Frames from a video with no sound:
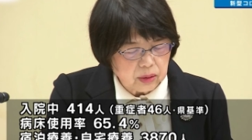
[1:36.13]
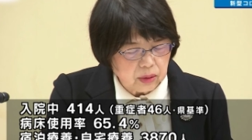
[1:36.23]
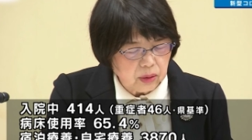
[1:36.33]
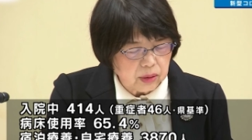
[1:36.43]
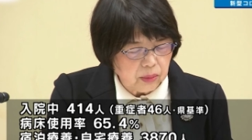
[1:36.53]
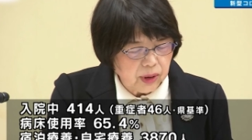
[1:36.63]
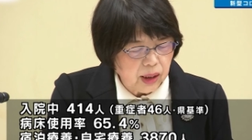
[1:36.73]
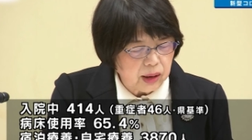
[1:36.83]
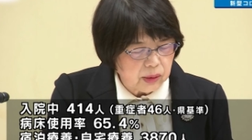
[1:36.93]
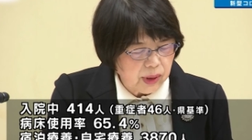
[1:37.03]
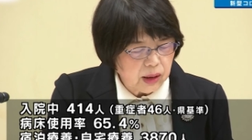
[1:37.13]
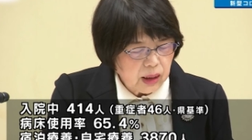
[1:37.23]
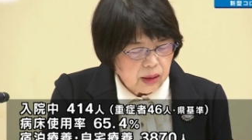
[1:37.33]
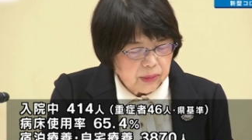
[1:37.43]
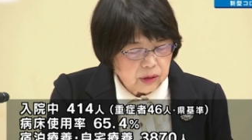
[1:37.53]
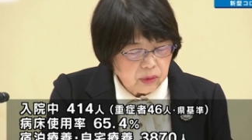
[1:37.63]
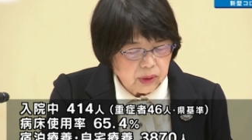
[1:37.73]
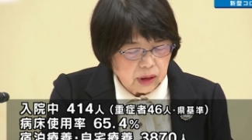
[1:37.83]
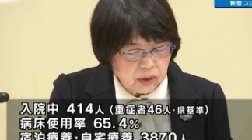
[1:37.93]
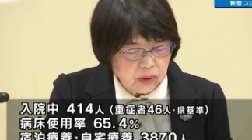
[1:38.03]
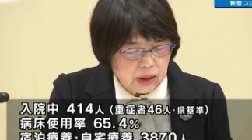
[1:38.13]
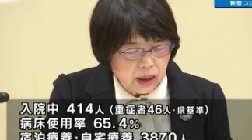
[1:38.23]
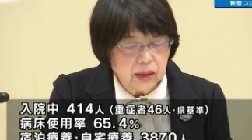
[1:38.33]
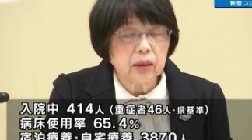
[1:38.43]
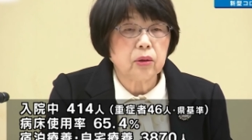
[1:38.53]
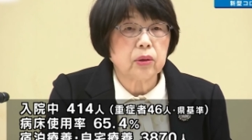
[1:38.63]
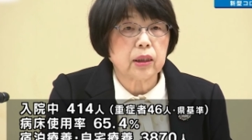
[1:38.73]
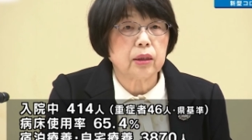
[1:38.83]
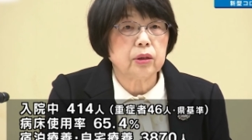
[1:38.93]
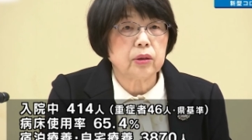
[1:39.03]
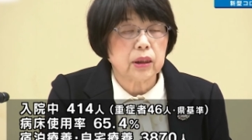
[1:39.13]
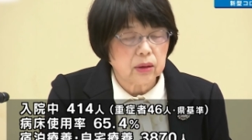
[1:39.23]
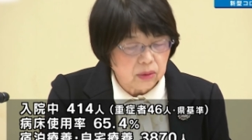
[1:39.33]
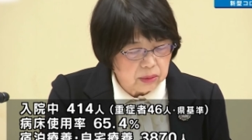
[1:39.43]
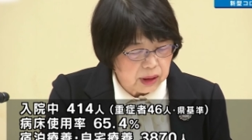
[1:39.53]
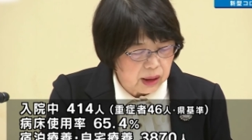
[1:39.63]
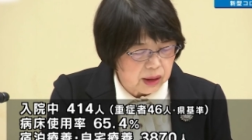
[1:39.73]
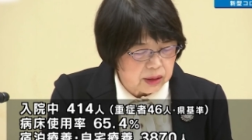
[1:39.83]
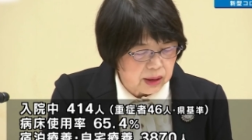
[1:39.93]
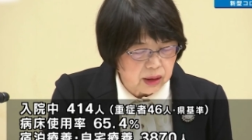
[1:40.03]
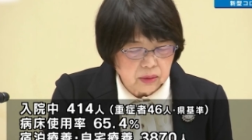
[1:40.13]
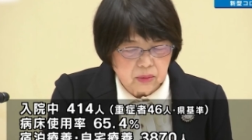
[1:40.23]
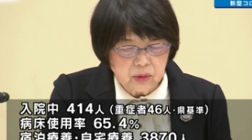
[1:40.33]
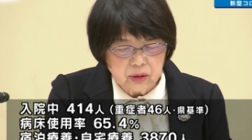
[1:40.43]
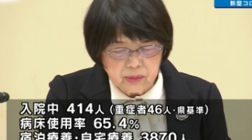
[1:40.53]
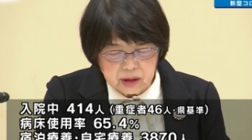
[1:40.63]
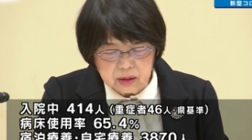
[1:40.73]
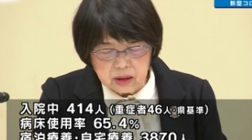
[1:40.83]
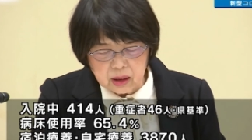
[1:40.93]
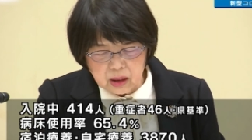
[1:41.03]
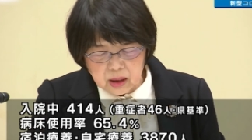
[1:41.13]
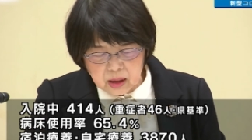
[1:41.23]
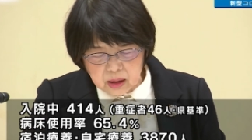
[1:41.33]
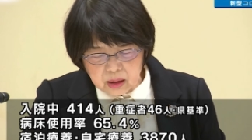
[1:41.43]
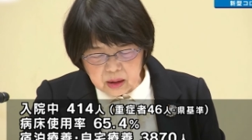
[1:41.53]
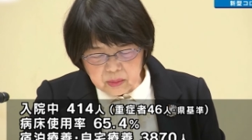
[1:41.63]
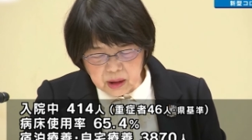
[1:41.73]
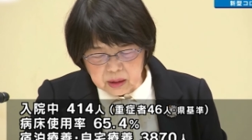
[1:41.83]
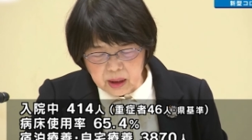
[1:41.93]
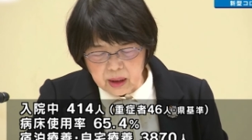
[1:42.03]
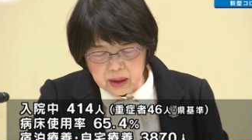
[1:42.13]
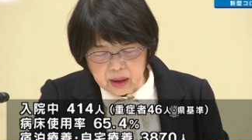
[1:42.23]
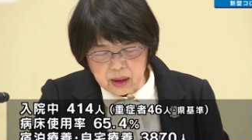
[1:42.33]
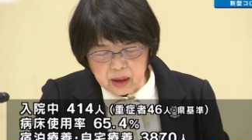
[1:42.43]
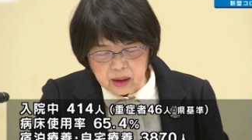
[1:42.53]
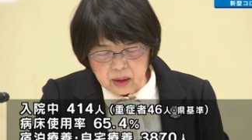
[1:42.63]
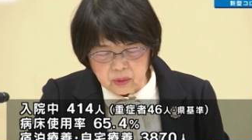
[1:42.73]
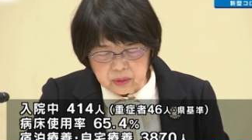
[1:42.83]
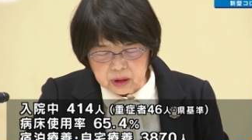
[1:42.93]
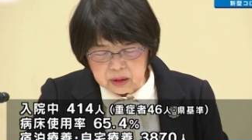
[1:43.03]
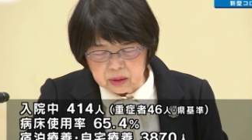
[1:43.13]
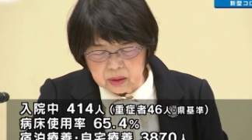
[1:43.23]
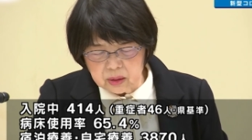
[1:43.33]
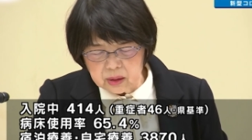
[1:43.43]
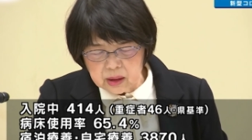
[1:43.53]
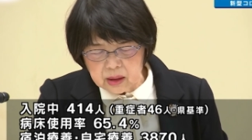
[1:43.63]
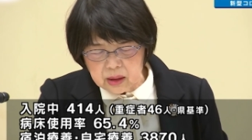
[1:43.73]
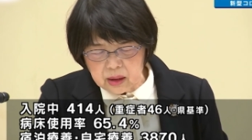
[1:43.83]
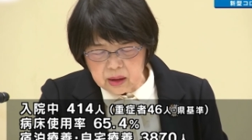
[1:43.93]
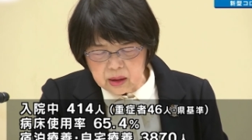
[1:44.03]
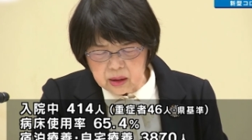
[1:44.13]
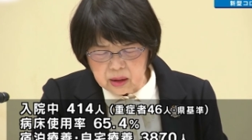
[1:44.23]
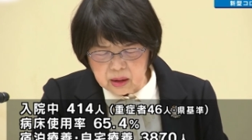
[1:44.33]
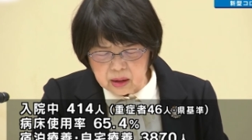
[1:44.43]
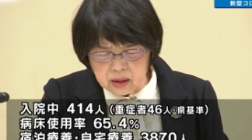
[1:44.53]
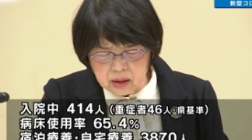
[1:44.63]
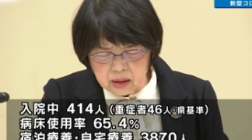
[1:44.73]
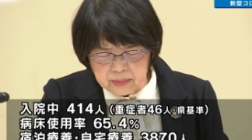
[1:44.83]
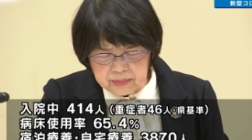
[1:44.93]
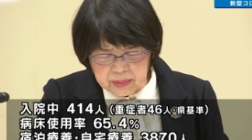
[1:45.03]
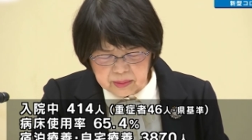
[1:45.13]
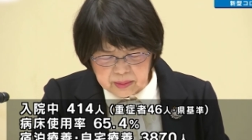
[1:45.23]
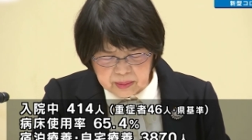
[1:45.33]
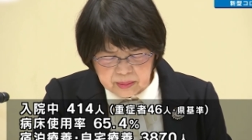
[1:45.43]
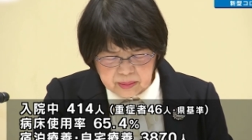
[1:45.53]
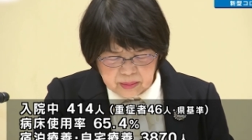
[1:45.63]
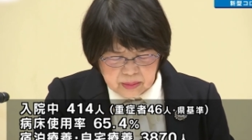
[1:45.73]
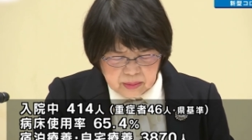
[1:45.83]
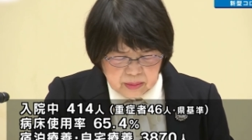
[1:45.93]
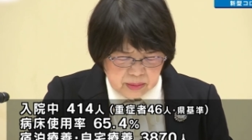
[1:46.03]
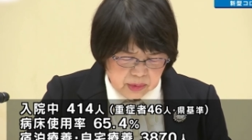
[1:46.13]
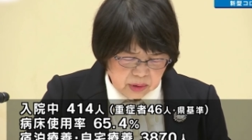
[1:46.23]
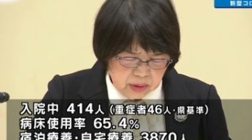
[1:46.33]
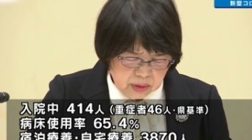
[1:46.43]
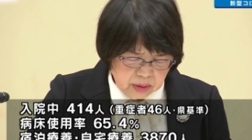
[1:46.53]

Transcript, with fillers: 中は414人病床使用率は65.4%で宿泊療養と自宅療養は3870人となっています